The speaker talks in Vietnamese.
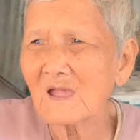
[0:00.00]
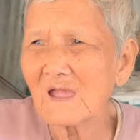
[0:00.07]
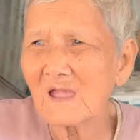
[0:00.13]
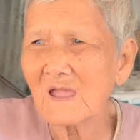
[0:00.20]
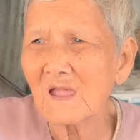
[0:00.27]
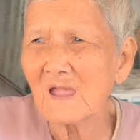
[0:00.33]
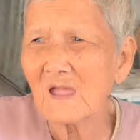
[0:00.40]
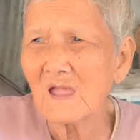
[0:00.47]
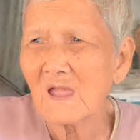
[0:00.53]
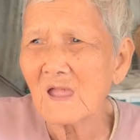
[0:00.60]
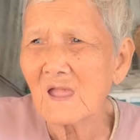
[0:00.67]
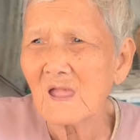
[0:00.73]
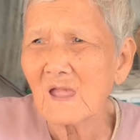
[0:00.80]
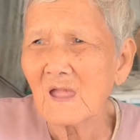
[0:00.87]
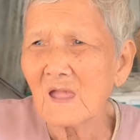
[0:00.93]
à.
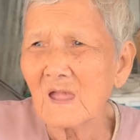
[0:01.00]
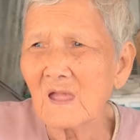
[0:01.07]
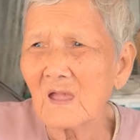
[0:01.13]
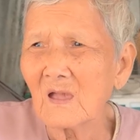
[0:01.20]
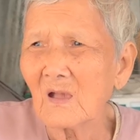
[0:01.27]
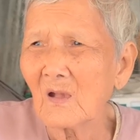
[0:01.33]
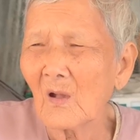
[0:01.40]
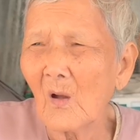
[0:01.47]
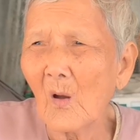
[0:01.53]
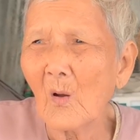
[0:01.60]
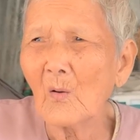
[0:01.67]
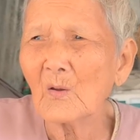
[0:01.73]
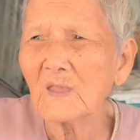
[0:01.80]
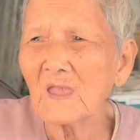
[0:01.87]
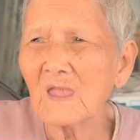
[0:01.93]

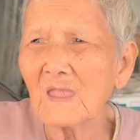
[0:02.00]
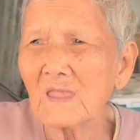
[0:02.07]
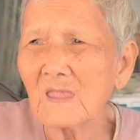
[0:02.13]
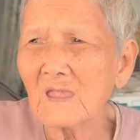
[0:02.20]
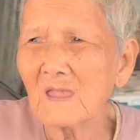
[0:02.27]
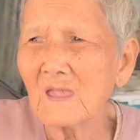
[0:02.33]
nằm